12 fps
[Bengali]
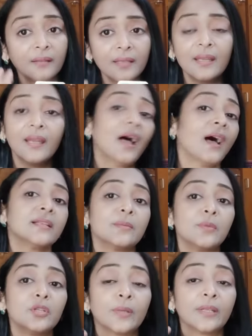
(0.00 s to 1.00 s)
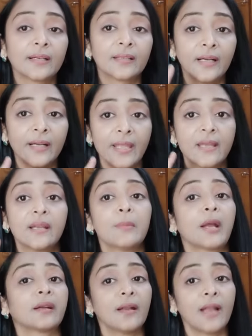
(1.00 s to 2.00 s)
দিয়ে আজ আমি তোমাদের একটা ডে ক্রিম
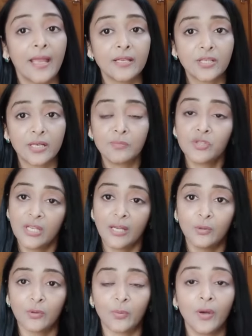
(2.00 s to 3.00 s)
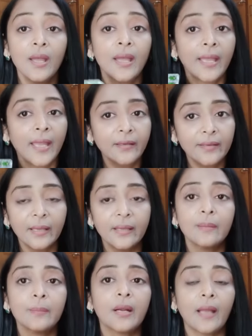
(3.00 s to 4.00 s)
একটা নাইট ক্রিম শেয়ার করব এই ডে
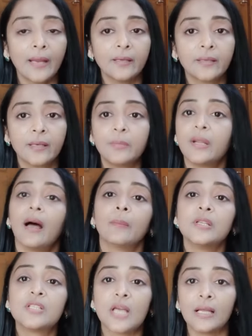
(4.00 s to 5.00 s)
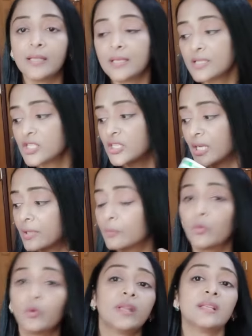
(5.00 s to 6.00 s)
ক্রিম আর নাইট ক্রিমটা আমি যাদেরই শেয়ার
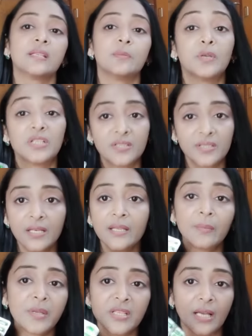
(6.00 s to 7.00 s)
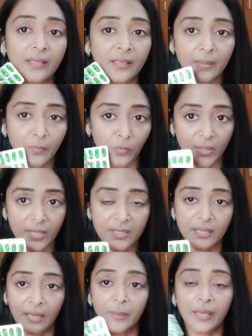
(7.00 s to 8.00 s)
বলেছি পার্সোনালি আমি যাদেরকে
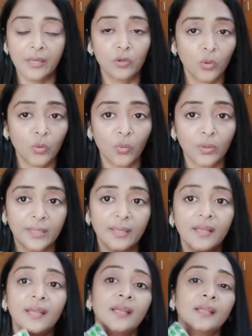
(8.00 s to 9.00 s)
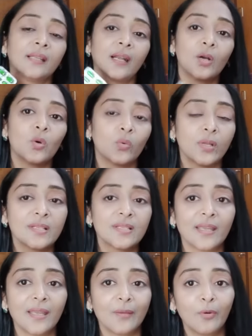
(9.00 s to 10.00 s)
বলেছিলাম এগুলো করতে তারা
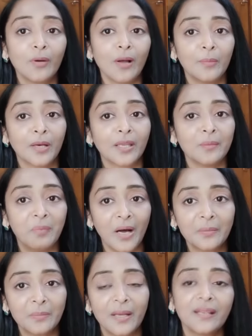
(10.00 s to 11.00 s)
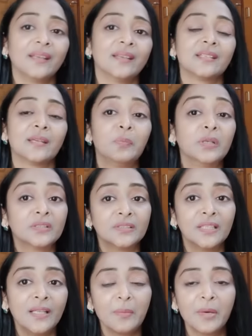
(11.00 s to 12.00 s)
করেছে এবং আমাকে বারবারই এসে
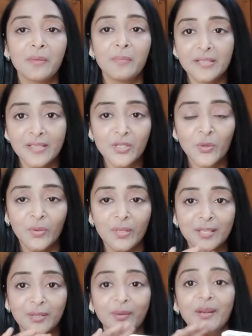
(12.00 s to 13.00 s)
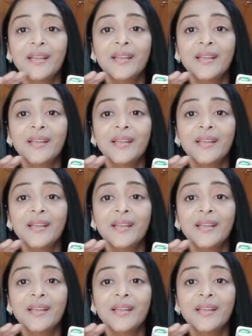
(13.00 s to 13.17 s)
পার্সোনালি আমাকে মেসেজ করেছিল